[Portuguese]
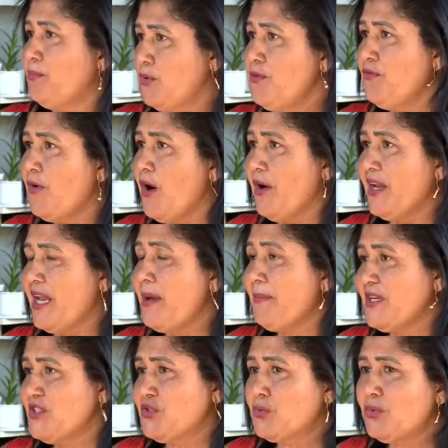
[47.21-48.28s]
por fora, né,
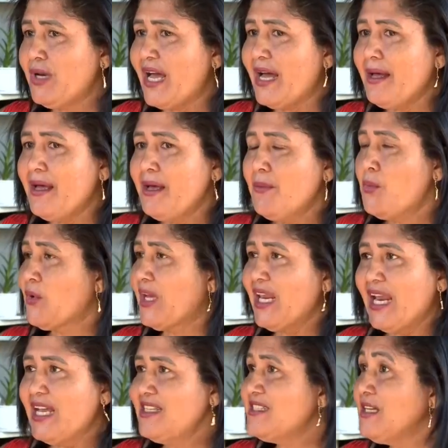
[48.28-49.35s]
particular,
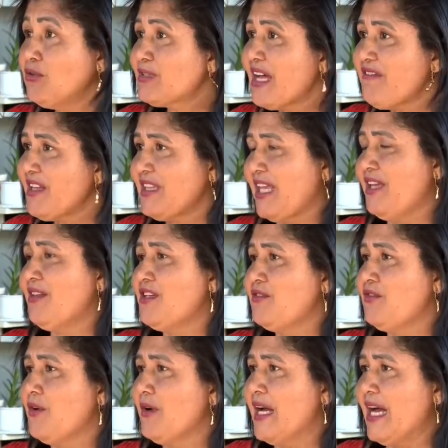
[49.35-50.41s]
porque lá eles não estavam tendo
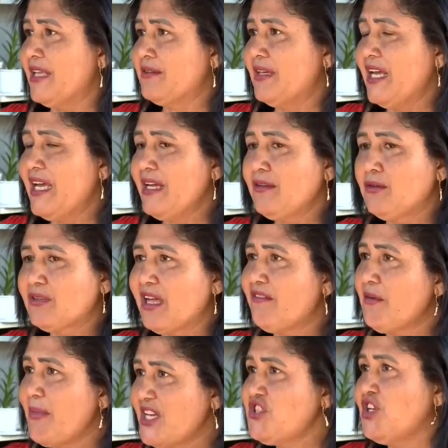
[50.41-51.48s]
advogado, né, não
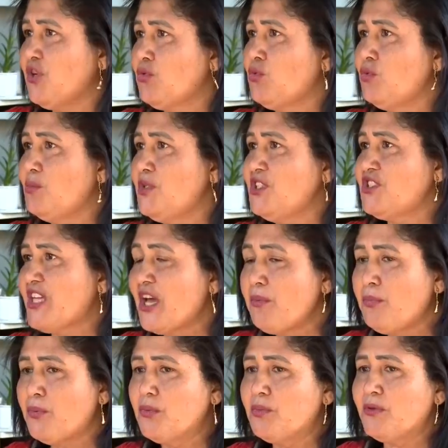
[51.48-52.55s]
estava mexendo com o
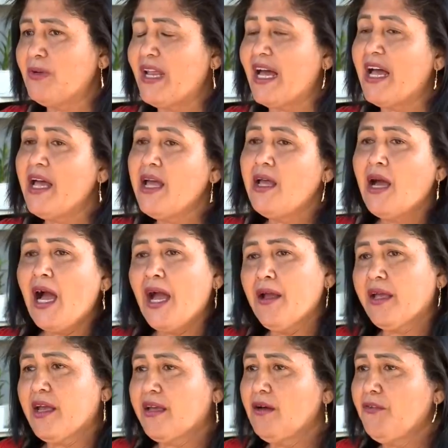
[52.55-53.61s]
Ministério Público lá.
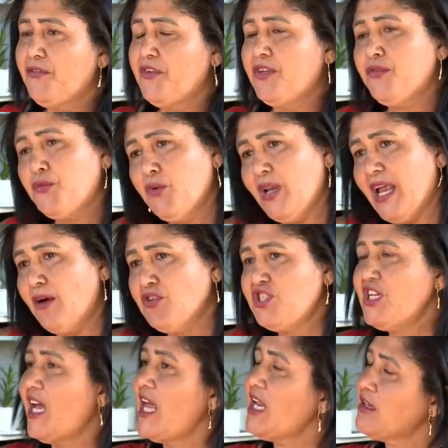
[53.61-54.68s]
Aí o que, que eu fiz? Fui lá
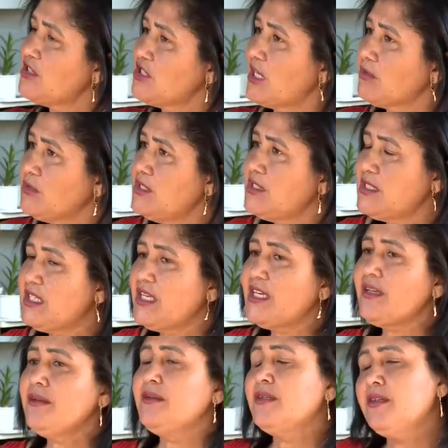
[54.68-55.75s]
onde ela, que eu já
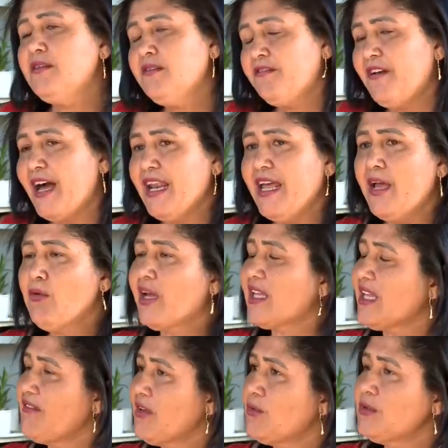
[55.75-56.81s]
conhecia, falei o que
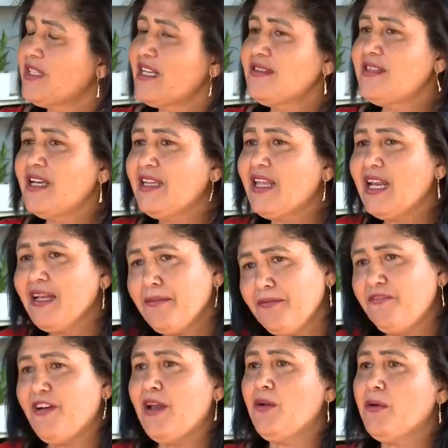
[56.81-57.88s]
estava acontecendo, ela
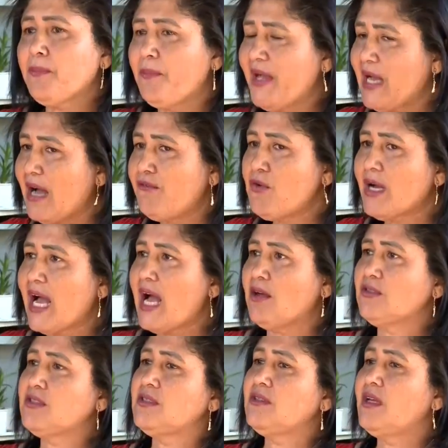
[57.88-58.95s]
falou que pegava o
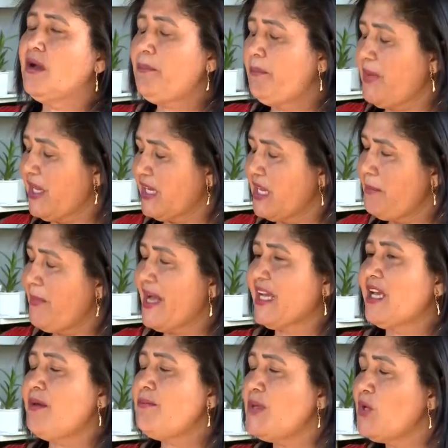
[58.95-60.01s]
caos. Peguei,
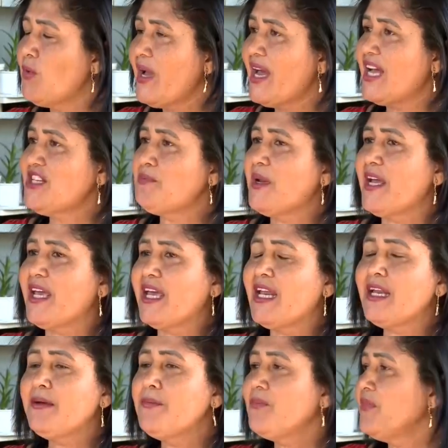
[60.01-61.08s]
paguei mil reais para
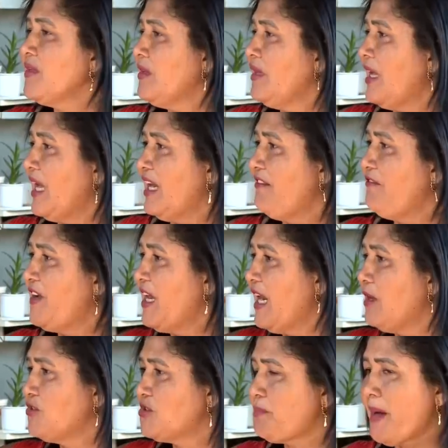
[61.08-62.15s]
ela, ela fez
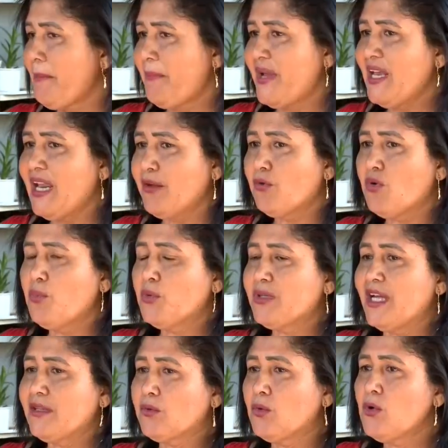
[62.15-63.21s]
lá uns papéis lá no
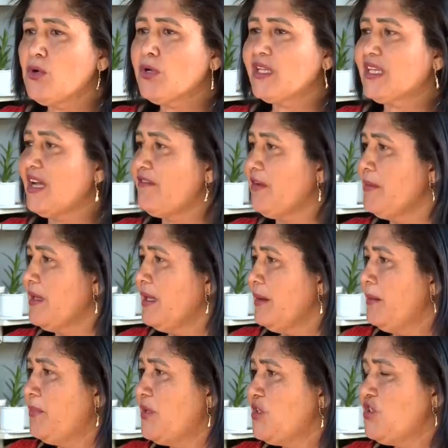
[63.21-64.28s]
computador, que estava
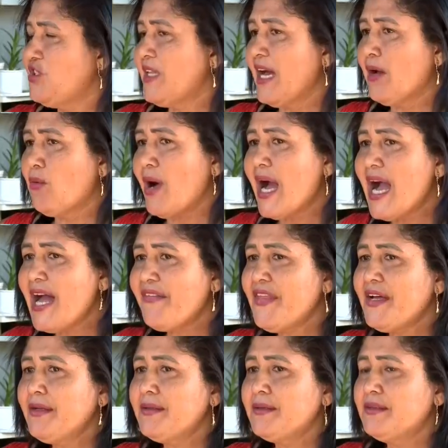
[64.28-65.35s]
pedindo a
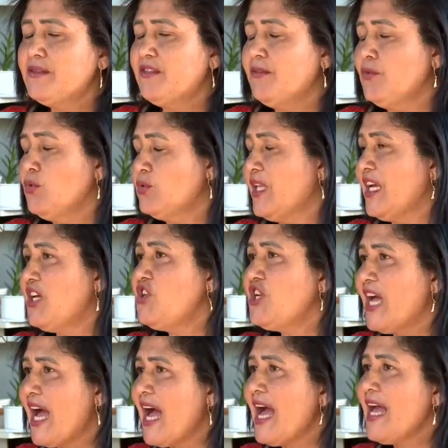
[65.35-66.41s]
guarda, o
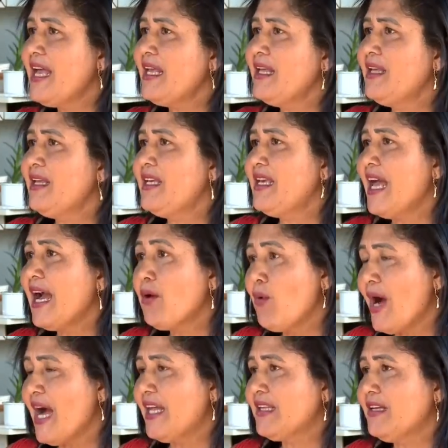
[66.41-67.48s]
DNA e a
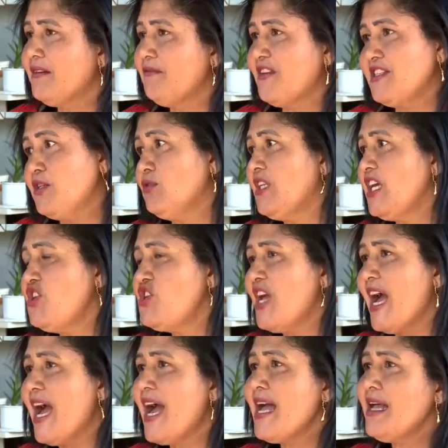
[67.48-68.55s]
guarda. Fazer o
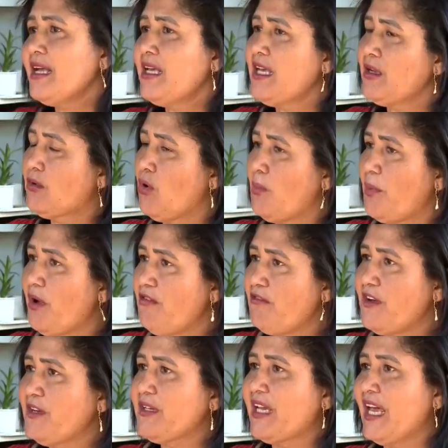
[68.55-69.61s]
DNA e
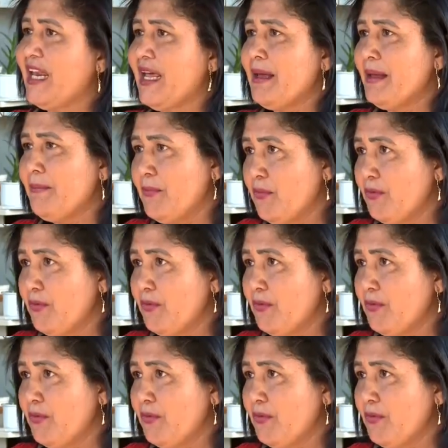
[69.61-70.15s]
comprovando que era